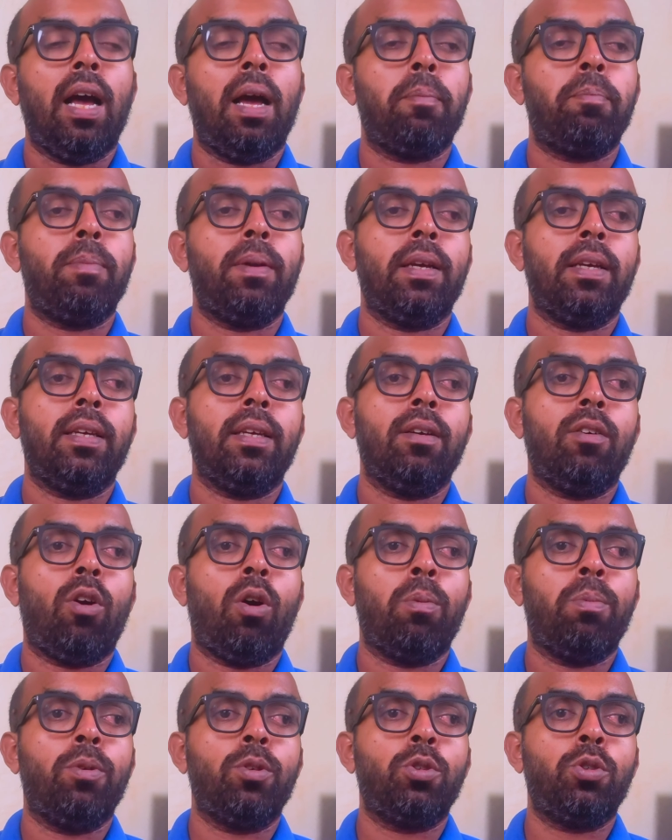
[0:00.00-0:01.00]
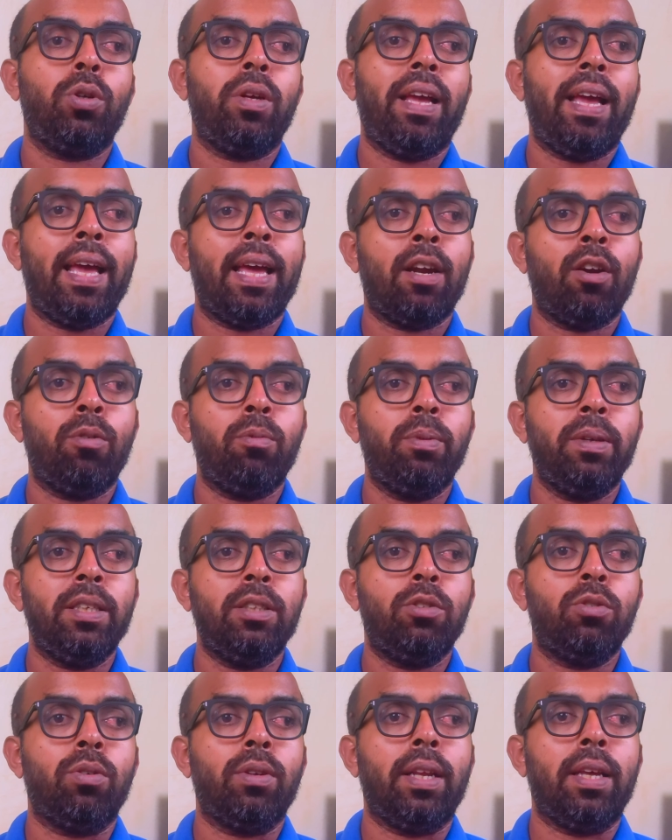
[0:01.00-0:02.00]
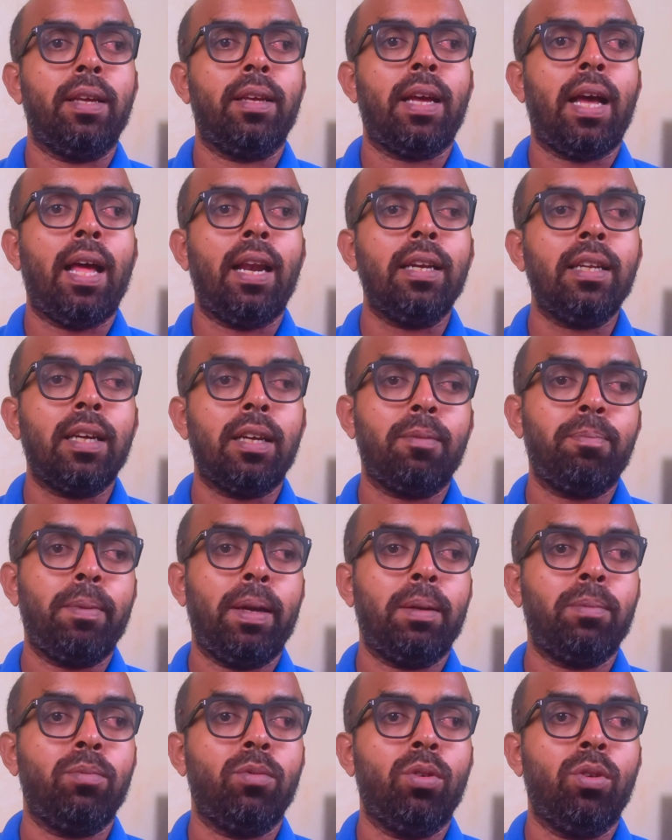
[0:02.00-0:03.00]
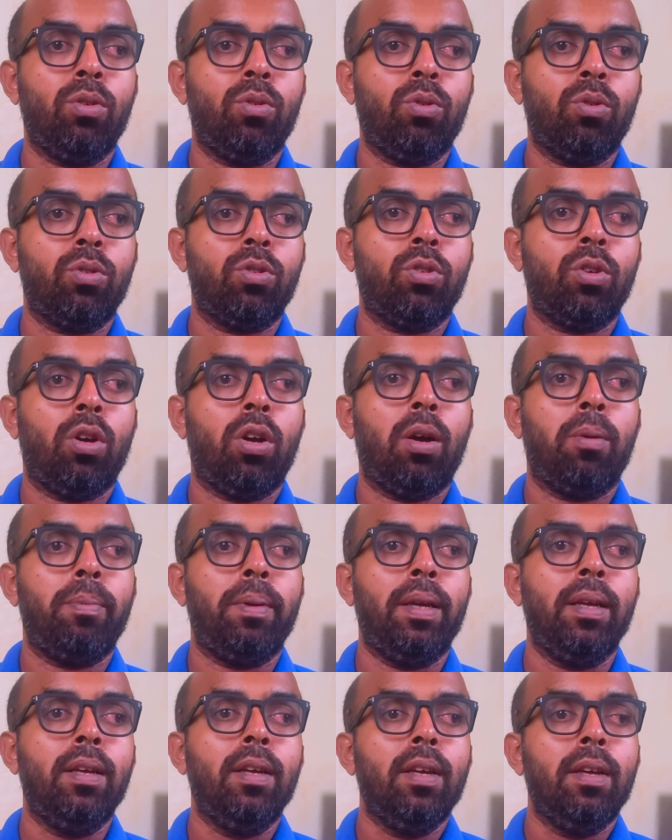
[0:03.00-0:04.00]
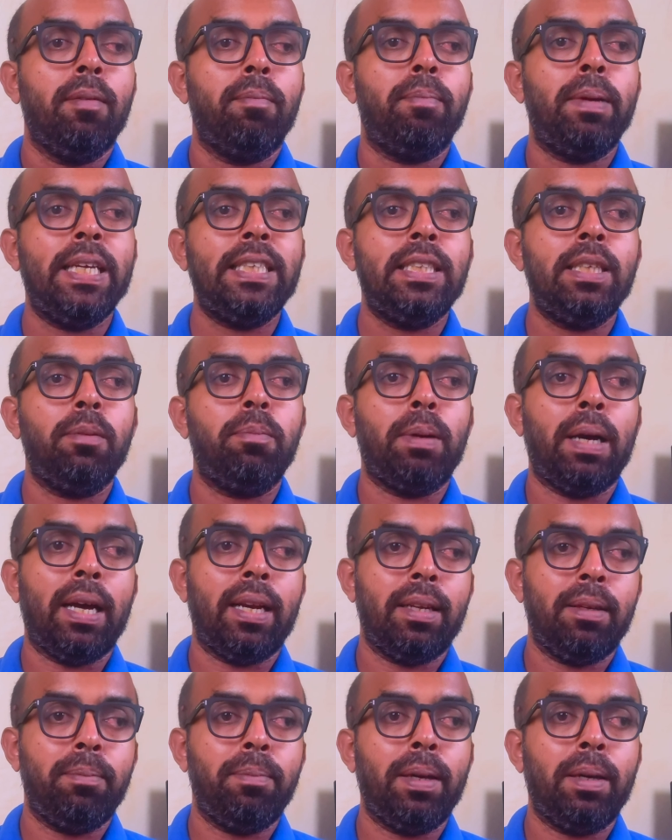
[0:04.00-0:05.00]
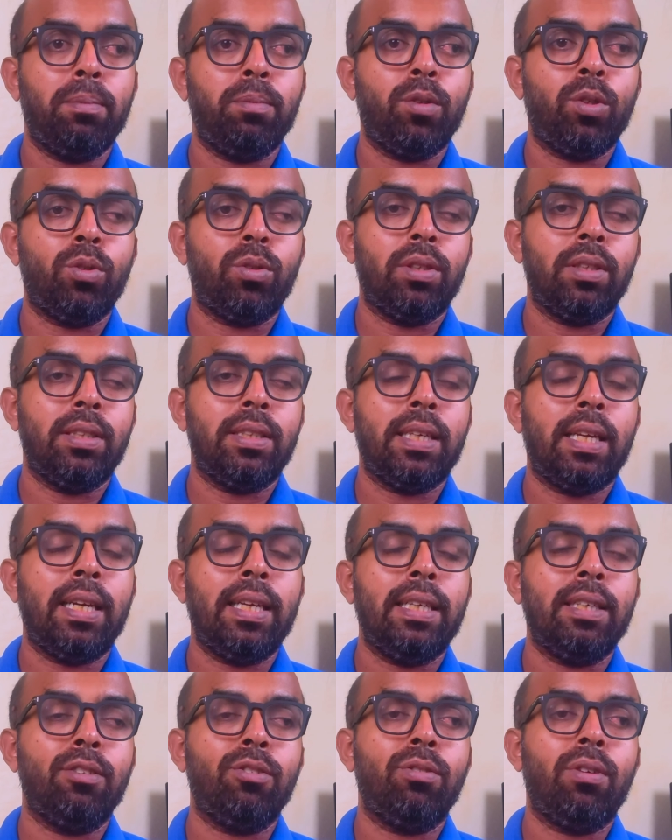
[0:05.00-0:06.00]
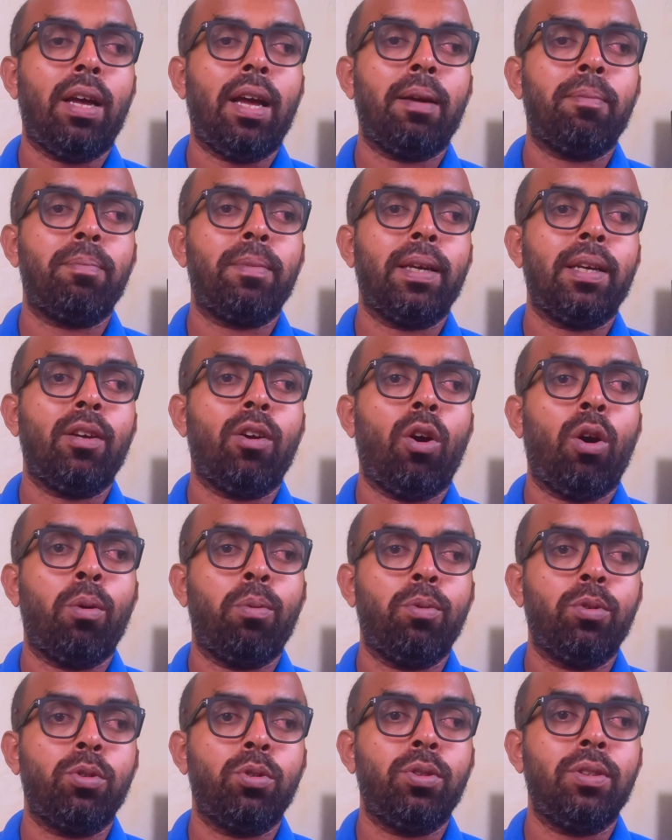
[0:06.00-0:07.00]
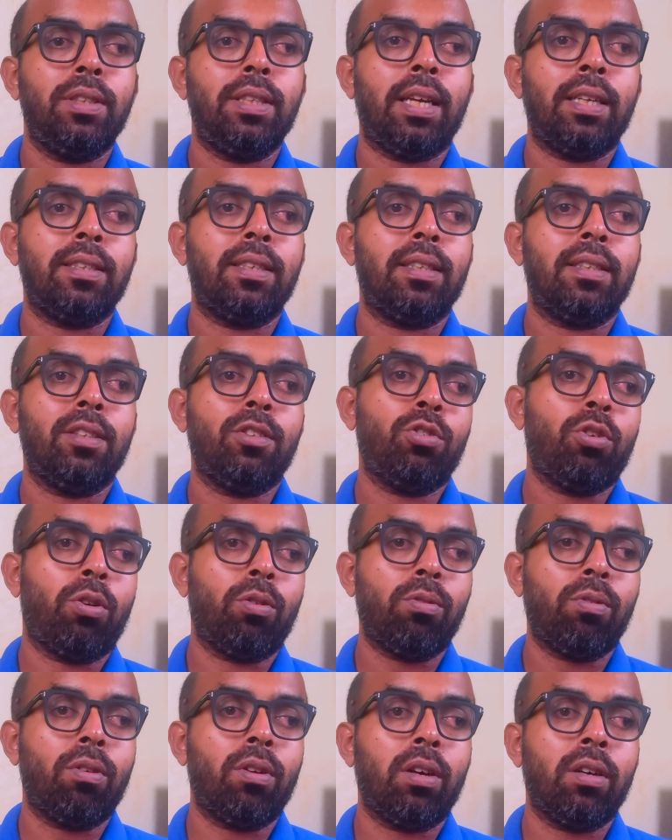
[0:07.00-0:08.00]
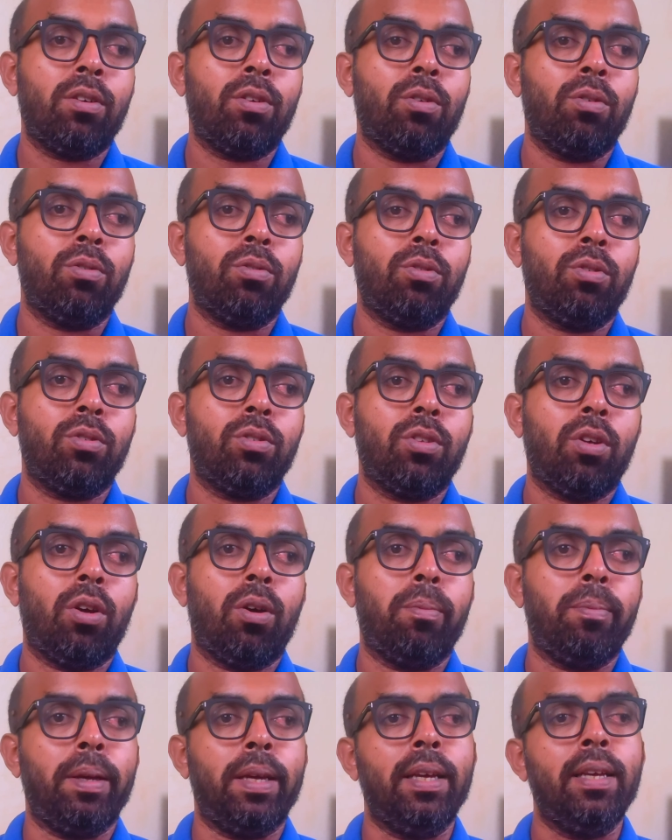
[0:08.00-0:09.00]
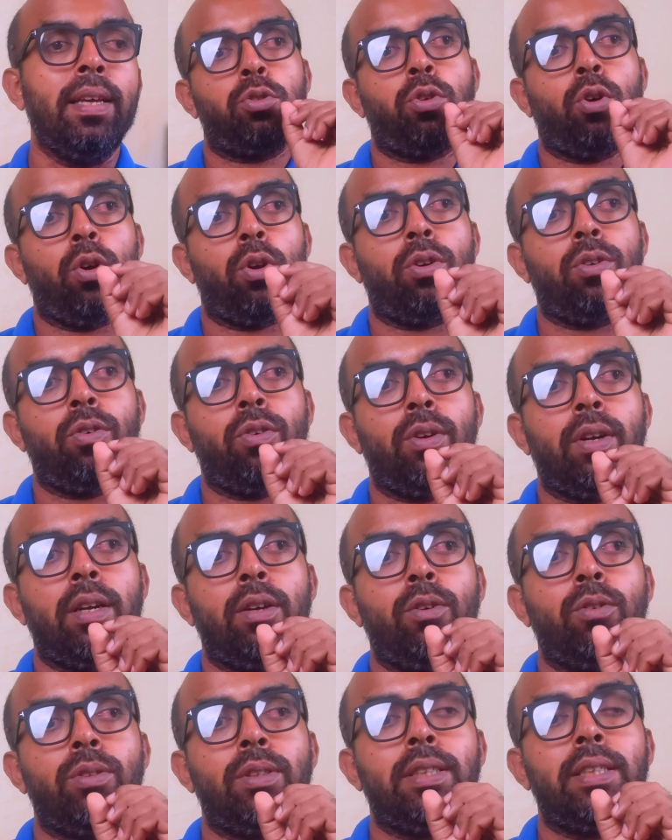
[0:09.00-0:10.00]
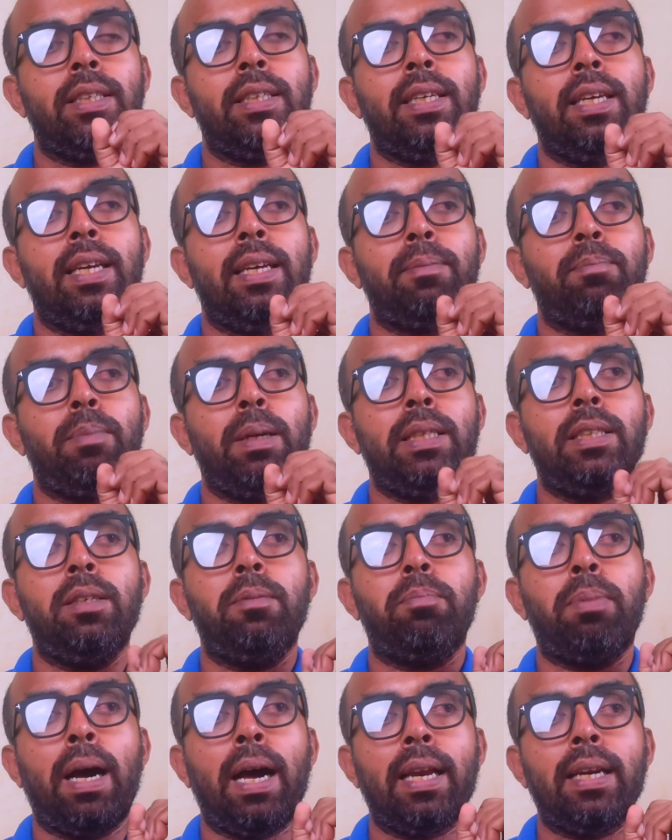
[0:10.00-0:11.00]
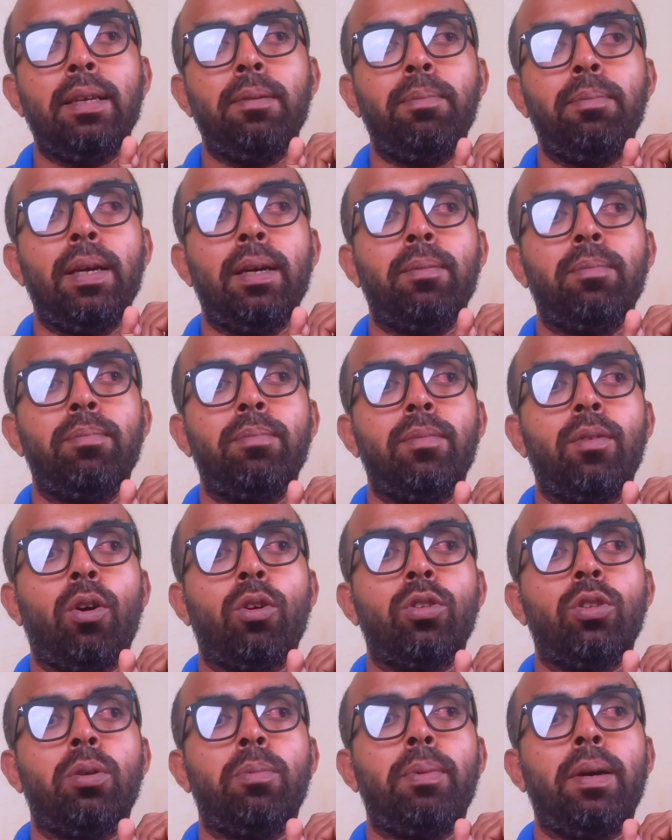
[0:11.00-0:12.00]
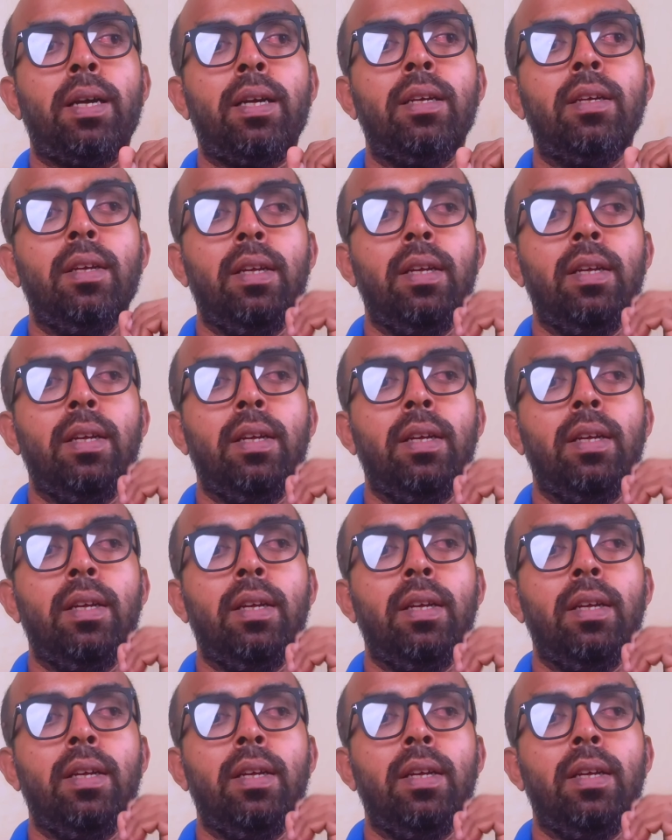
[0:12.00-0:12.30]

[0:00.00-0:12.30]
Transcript: আপনাকে অবশ্যই অ্যারোবিক জোনে হালকা ব্যায়ামগুলো করতে হবে বেশি ভারী ব্যায়াম করতে চাইলে কিন্তু আপনাকে অবশ্যই তার সাথে শর্করা গ্রহণ করতে হবে শর্করা হচ্ছে কি বেশি ভারী ব্যায়াম অথবা